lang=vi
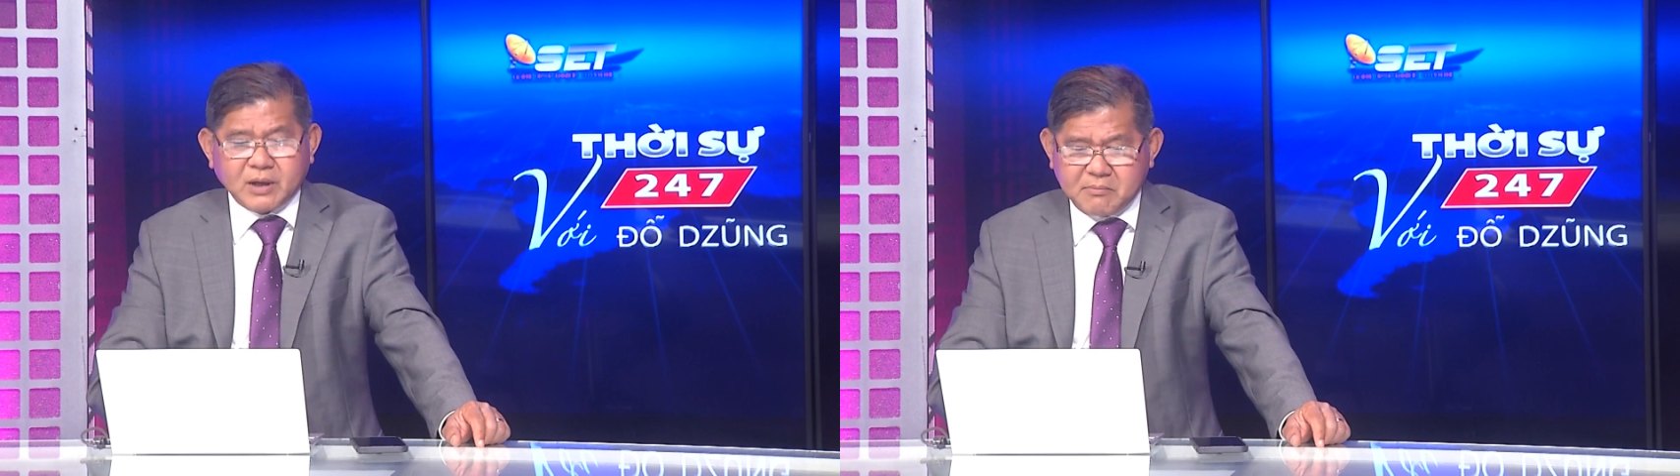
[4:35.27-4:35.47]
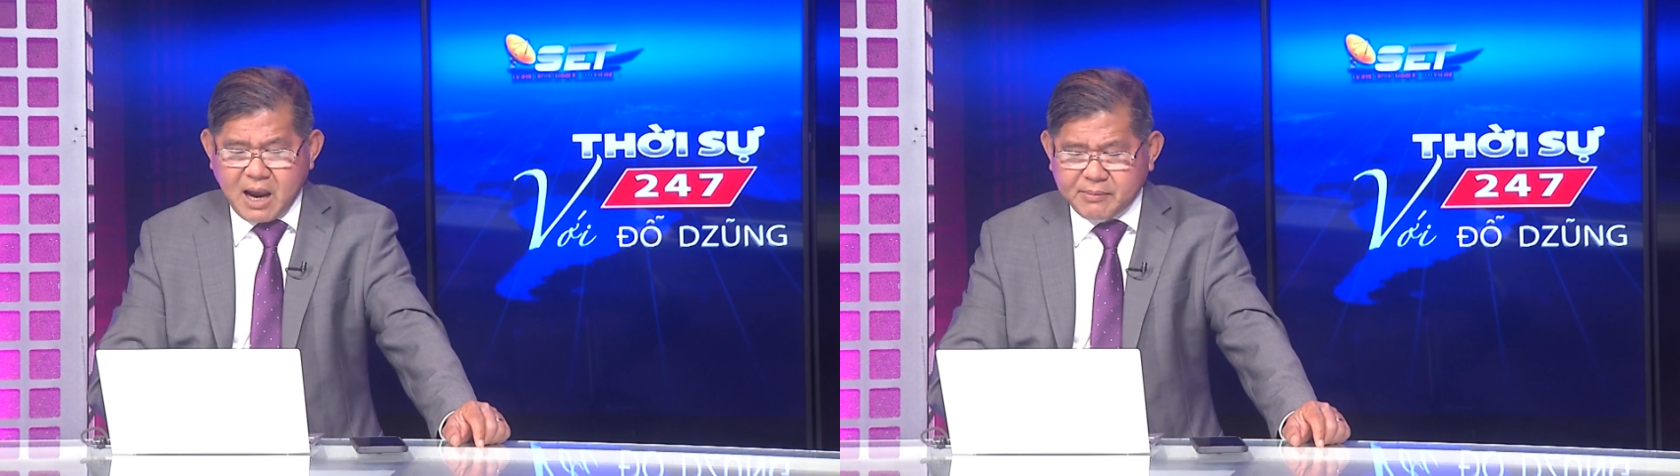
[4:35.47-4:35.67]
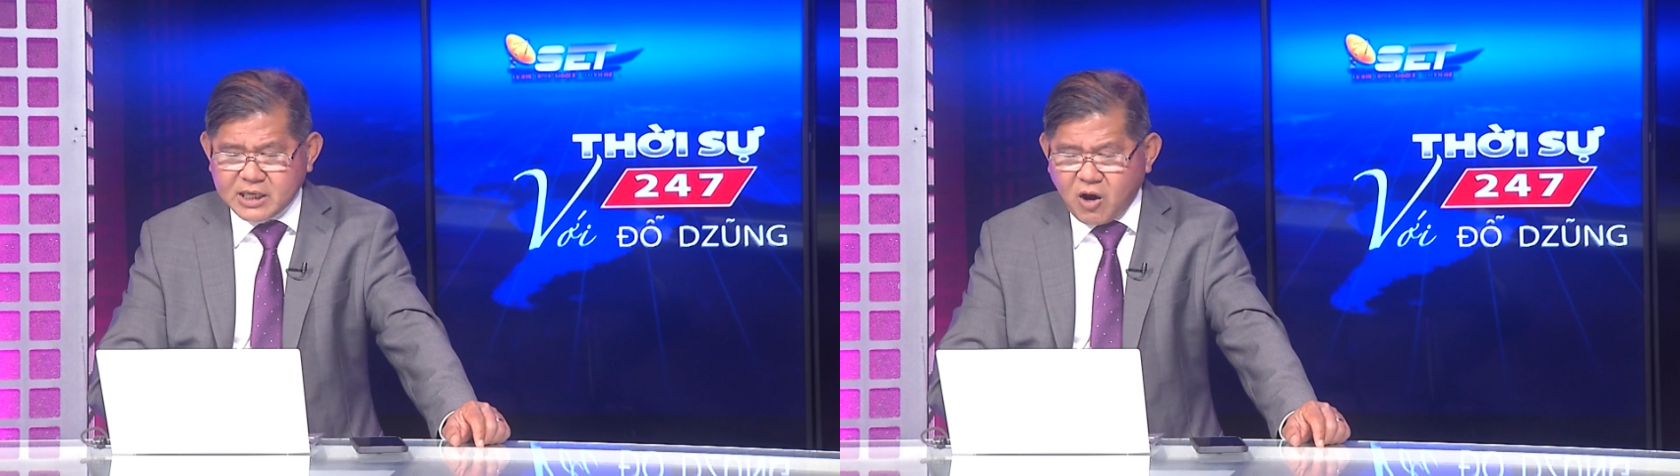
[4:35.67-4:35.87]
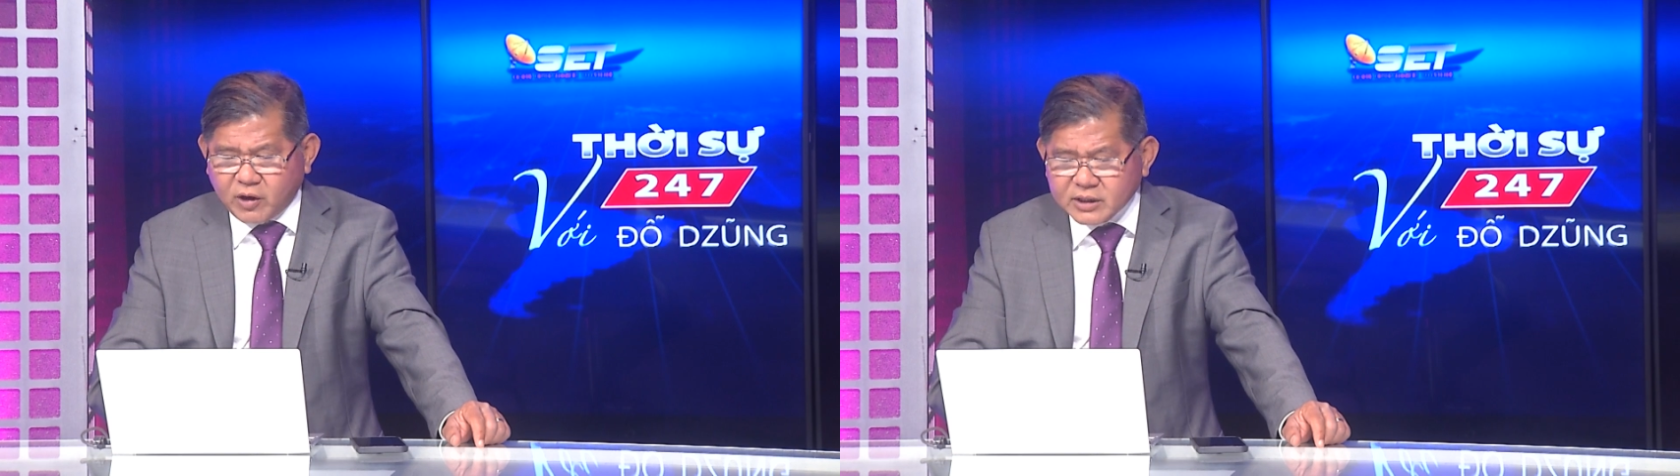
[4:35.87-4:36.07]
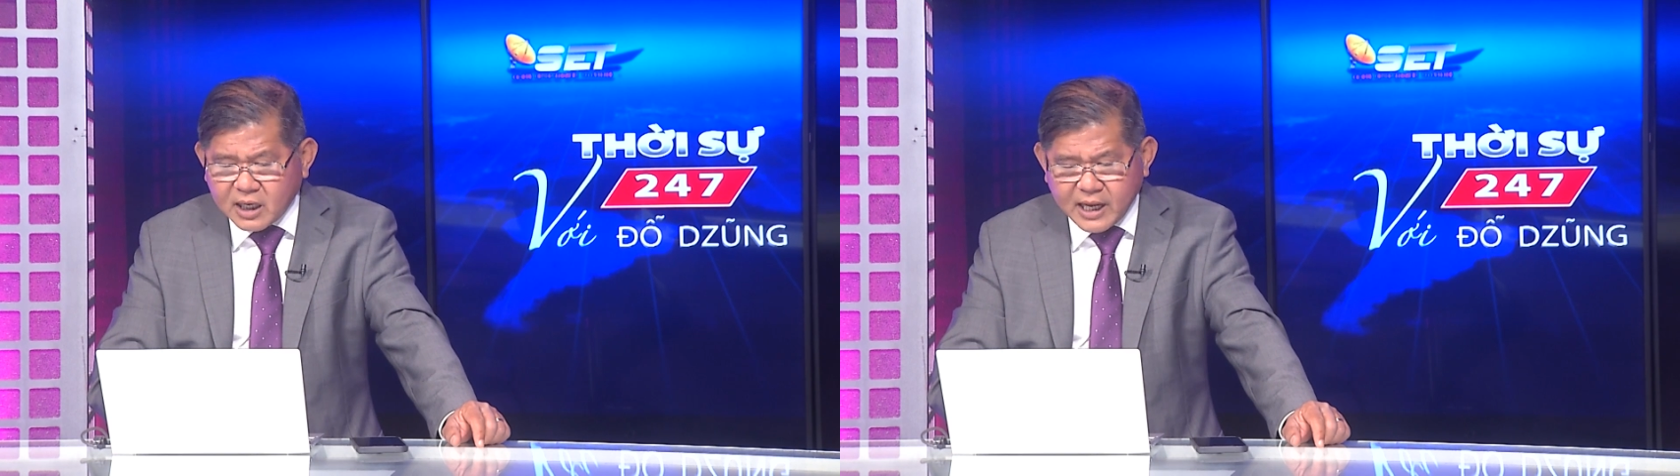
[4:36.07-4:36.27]
mà bây giờ
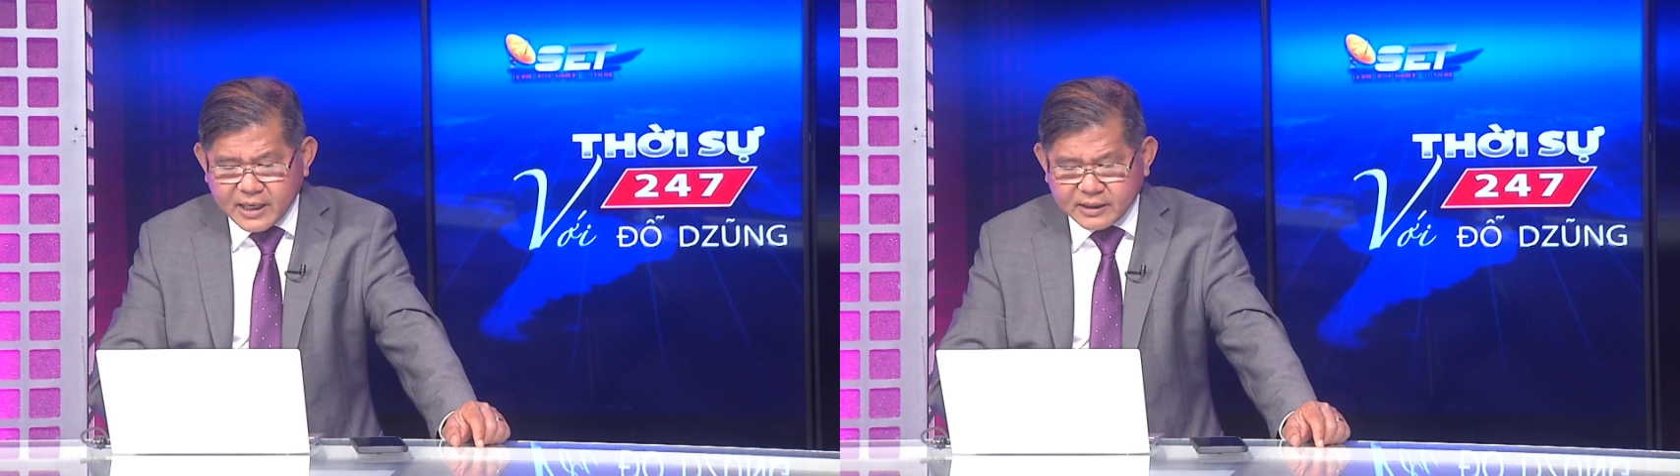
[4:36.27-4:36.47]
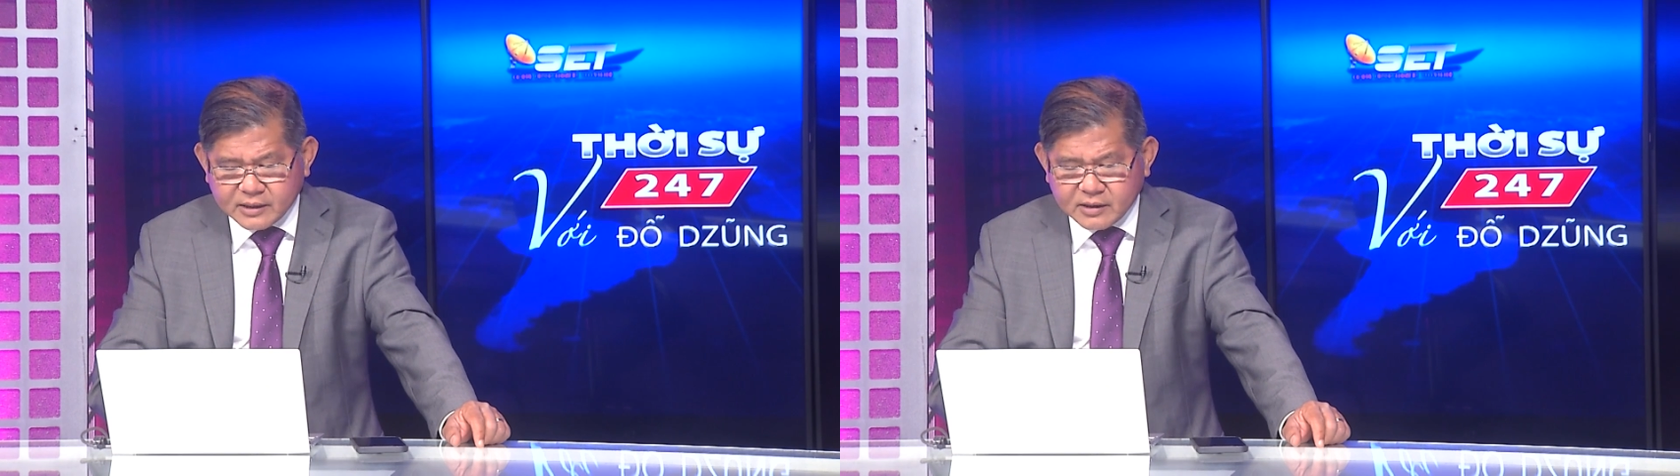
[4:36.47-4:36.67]
họ đưa lên,